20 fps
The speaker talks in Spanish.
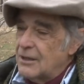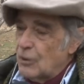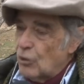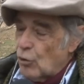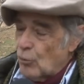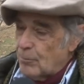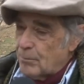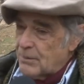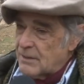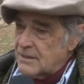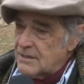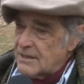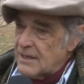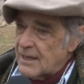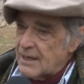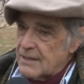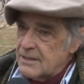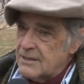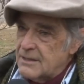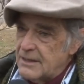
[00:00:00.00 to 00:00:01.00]

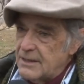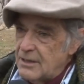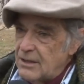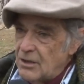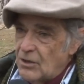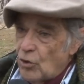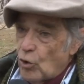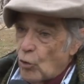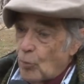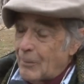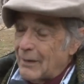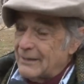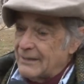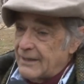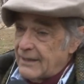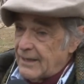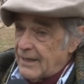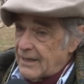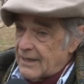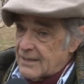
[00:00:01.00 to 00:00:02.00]
compensarse o
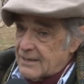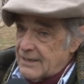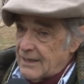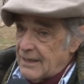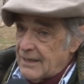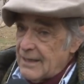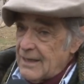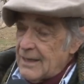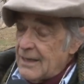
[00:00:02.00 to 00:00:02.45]
mantenerse.